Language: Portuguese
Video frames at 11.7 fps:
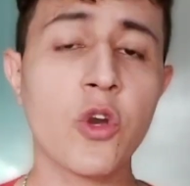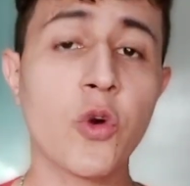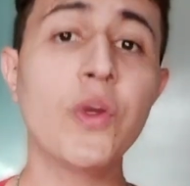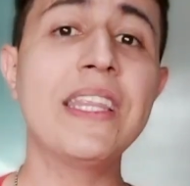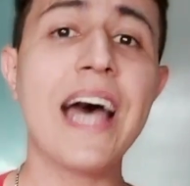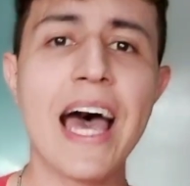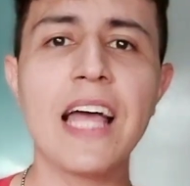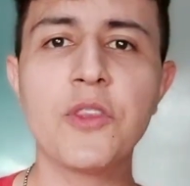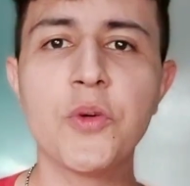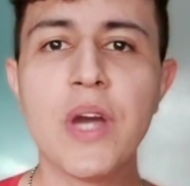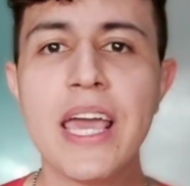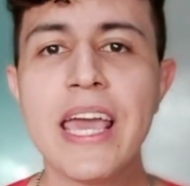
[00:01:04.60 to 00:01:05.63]

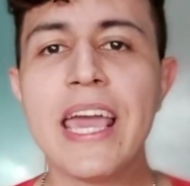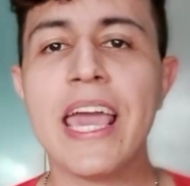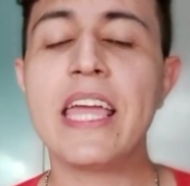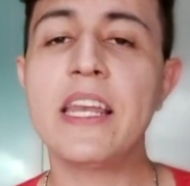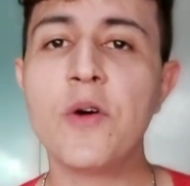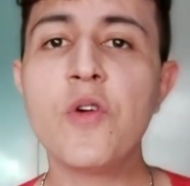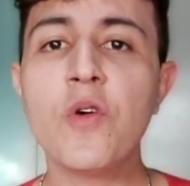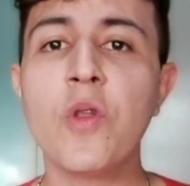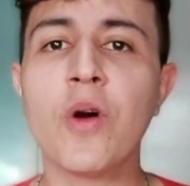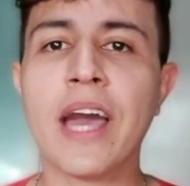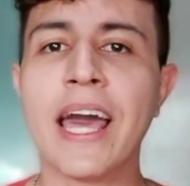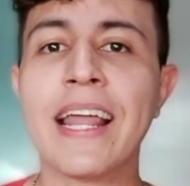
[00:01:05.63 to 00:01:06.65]
Cuidado em não
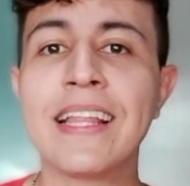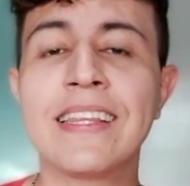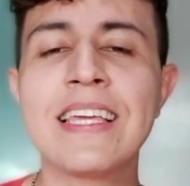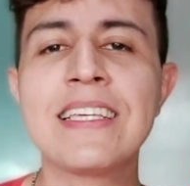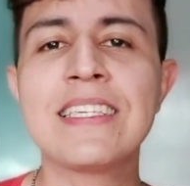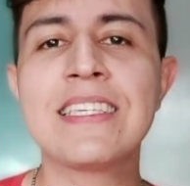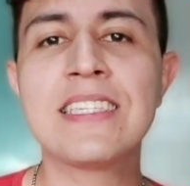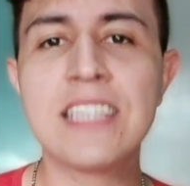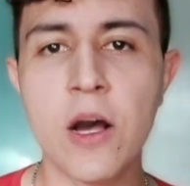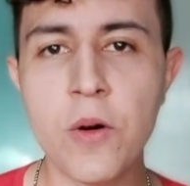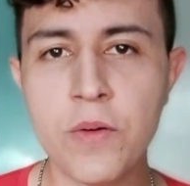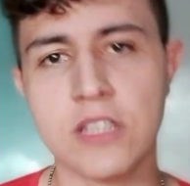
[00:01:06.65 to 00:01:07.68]
colocar
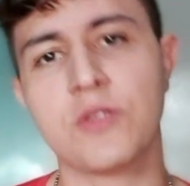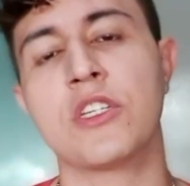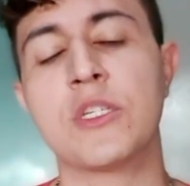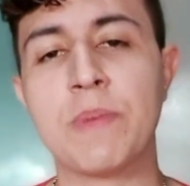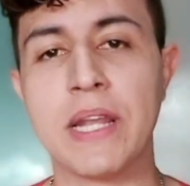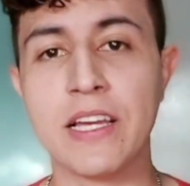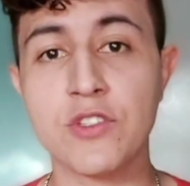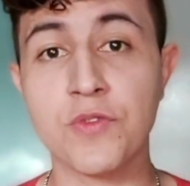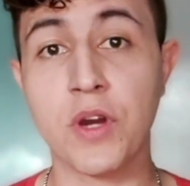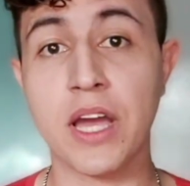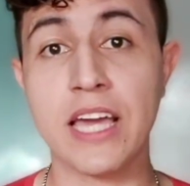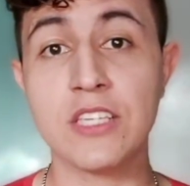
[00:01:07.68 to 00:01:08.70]
atenção nas suas pregas
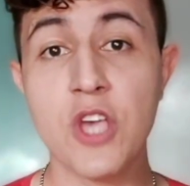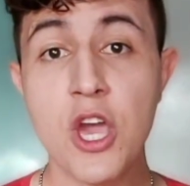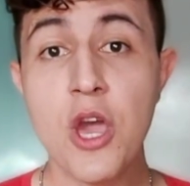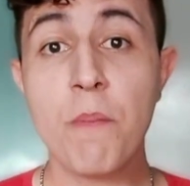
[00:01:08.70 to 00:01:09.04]
vocais,